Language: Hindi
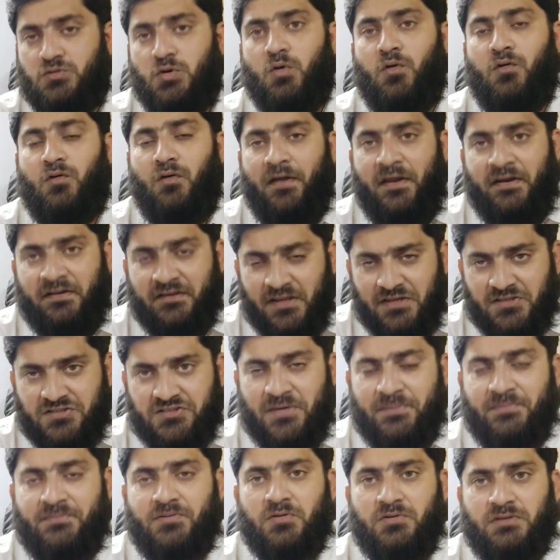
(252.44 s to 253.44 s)
जो
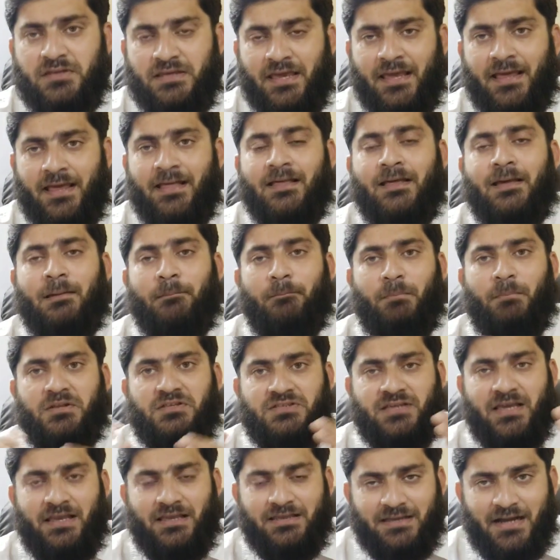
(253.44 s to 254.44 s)
इंटर्नशिप होती है
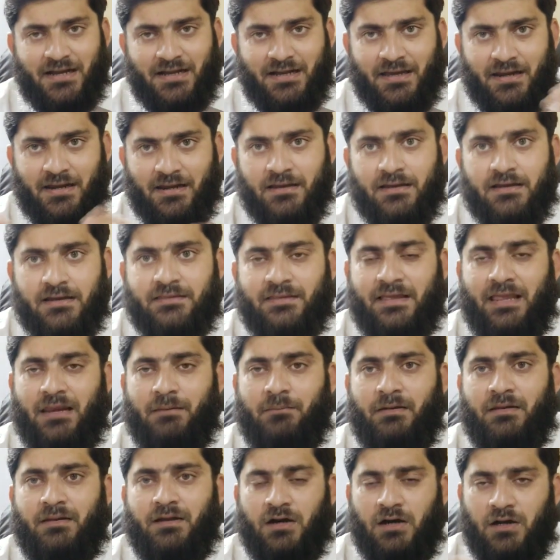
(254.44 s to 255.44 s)
बच्चे जाकर
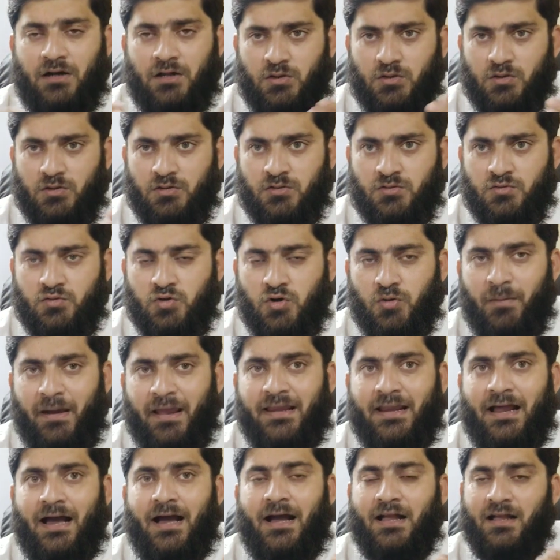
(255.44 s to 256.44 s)
तकरीबन दो
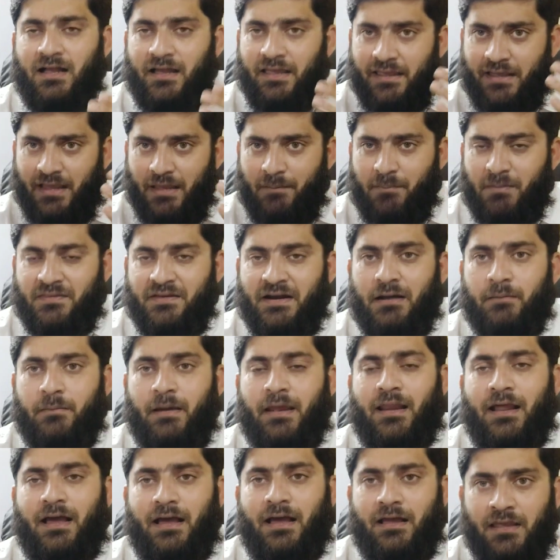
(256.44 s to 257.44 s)
महीना कहीं कहीं डेढ़
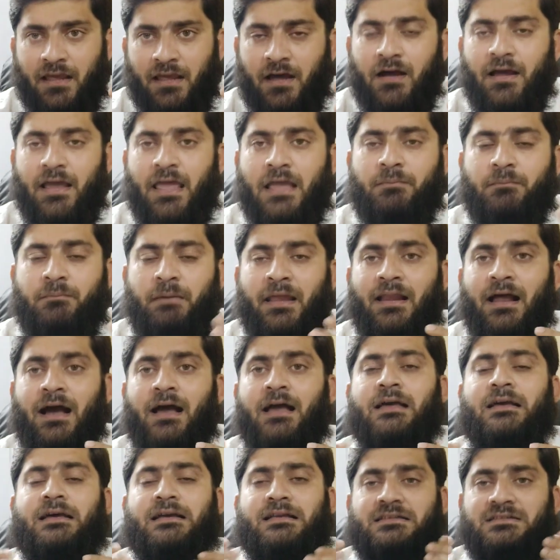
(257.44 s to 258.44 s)
महीना या एक महीना
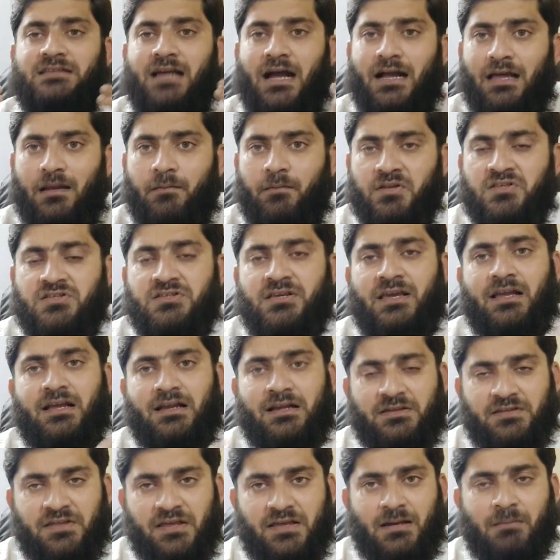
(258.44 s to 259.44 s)
जाकर बच्चे
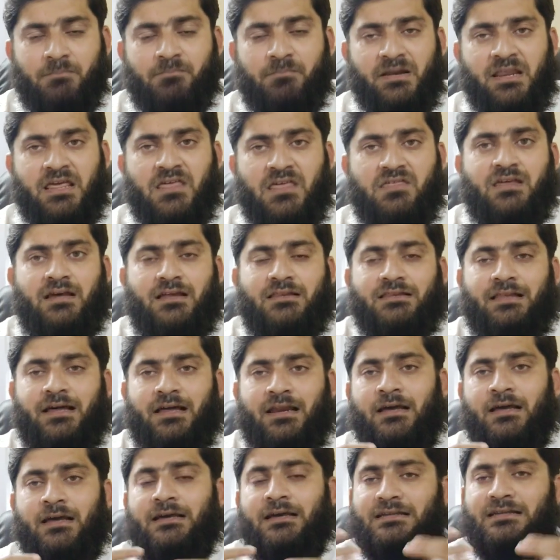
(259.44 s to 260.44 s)
किसी कंपनीज के
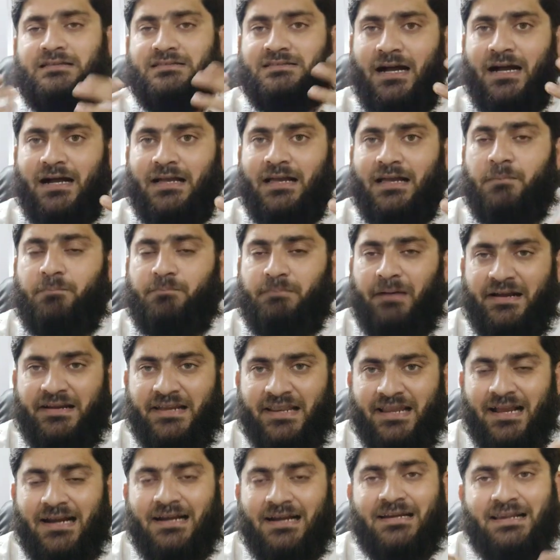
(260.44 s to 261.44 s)
अंदर जाकर
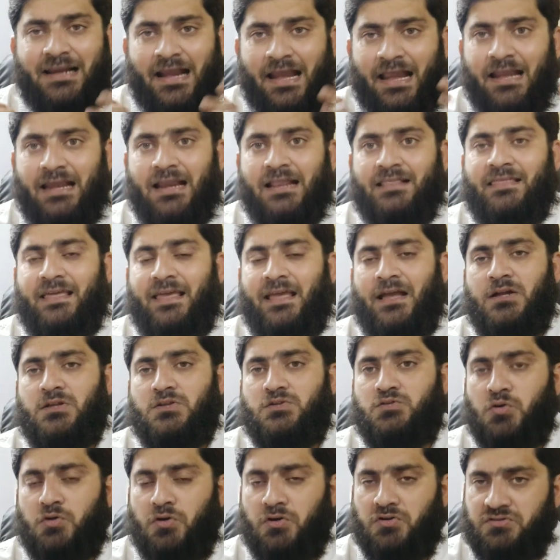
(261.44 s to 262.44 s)
प्रैक्टिकल ट्रेनिंग लेते हैं
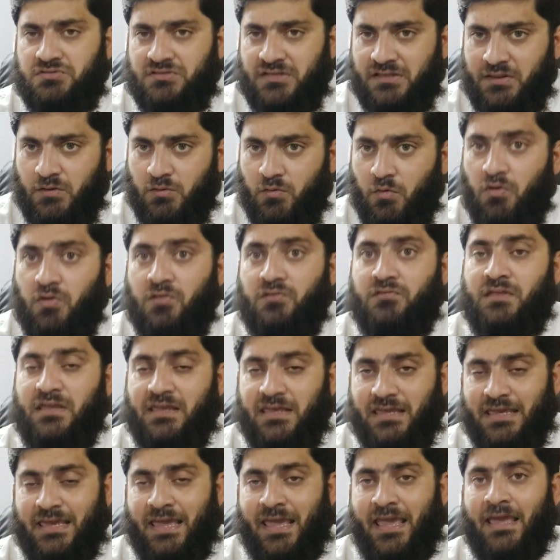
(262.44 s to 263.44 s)
जो कुछ चीजें उन्होंने
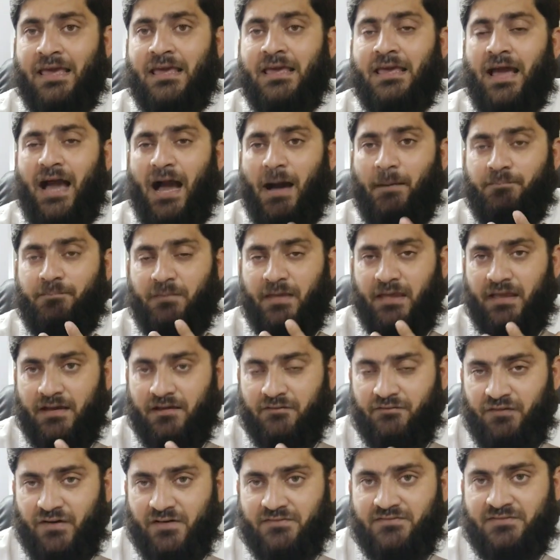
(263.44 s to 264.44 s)
सीखी है अपने
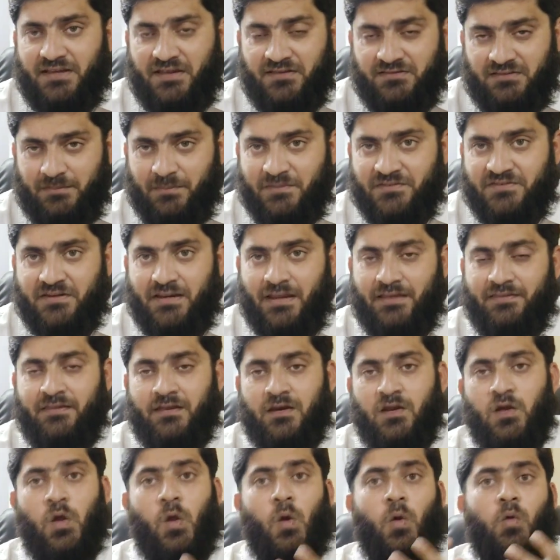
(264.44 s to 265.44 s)
फर्स्ट सेकंड सेमेस्टर के
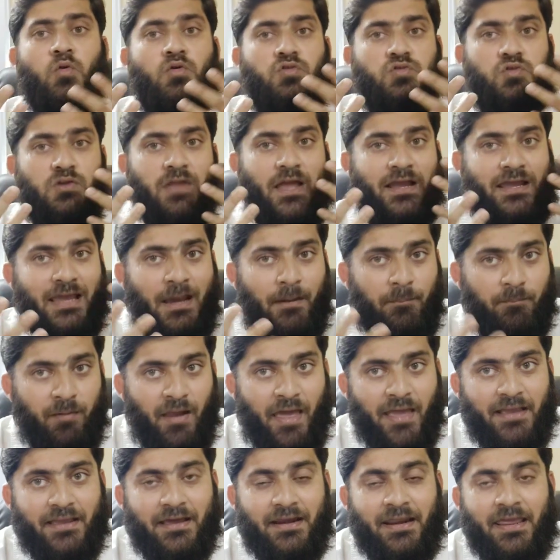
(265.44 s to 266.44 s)
अंदर उसको जाके
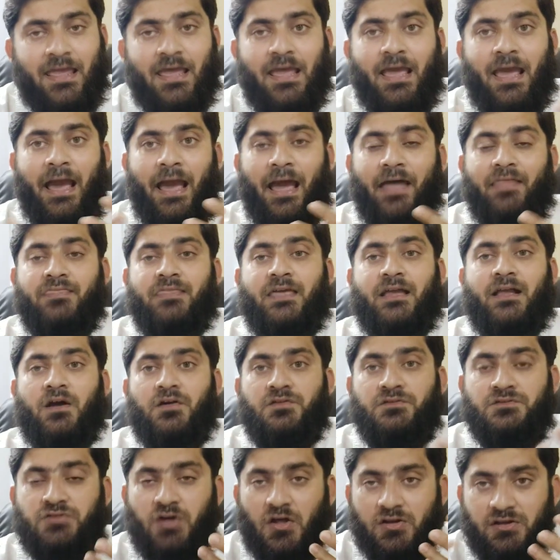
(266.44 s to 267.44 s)
अप्लाई करें एंड दे
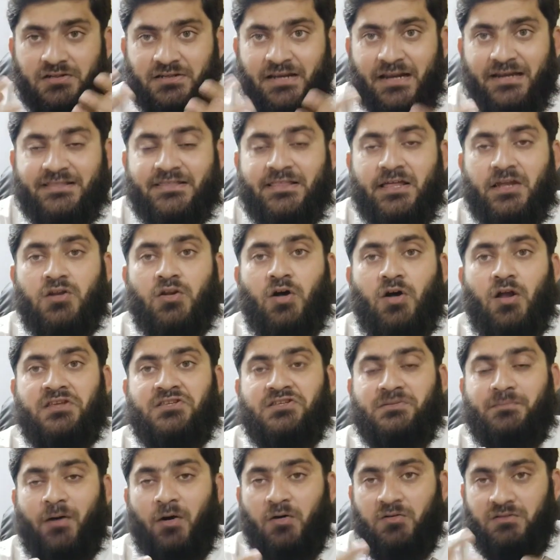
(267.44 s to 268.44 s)
कंसोलिडेट द
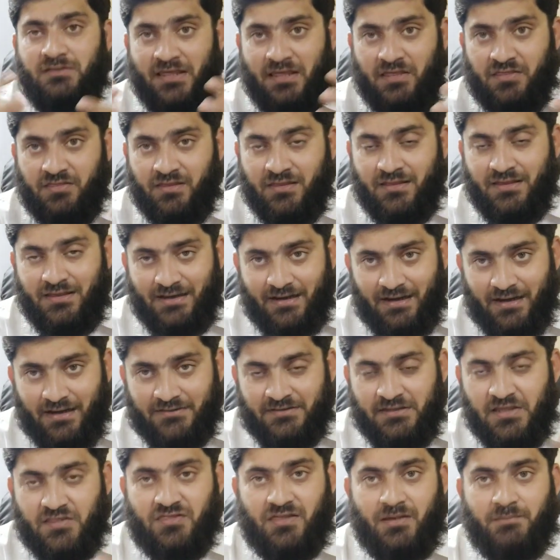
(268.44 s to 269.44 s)
नॉलेज अबाउट दीज uh,
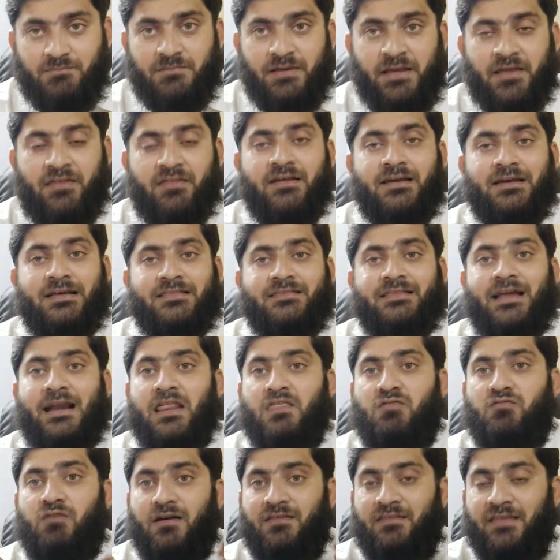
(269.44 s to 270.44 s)
these subjects that
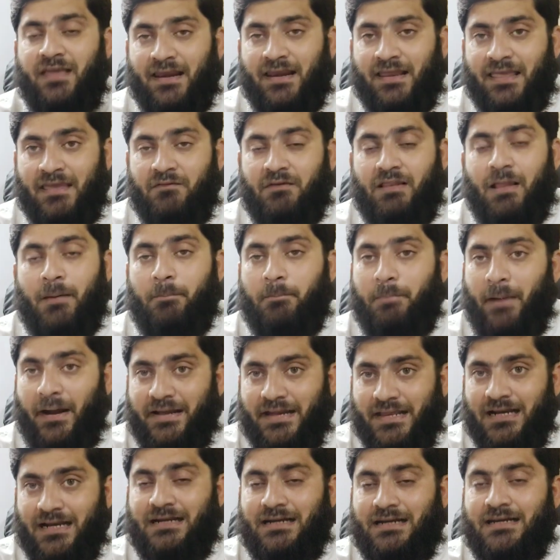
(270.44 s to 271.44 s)
is why they are given a
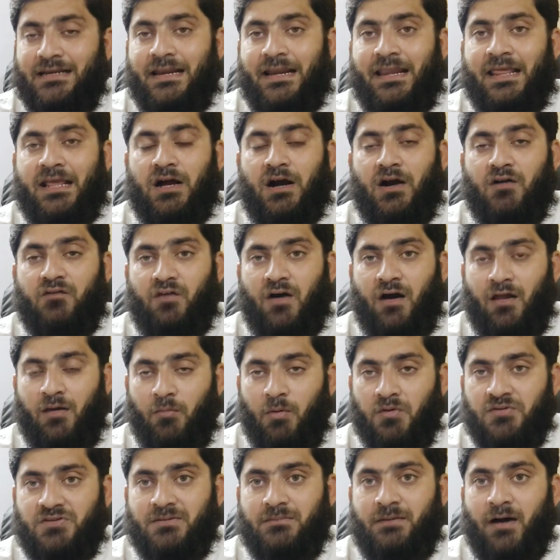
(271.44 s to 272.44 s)
practical training of
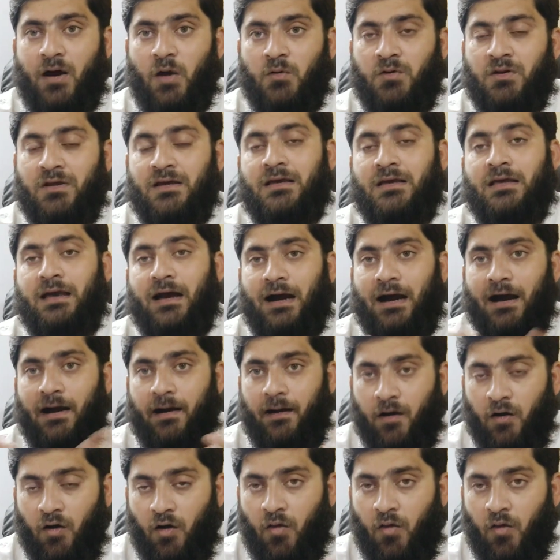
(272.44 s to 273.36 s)
almost about uh,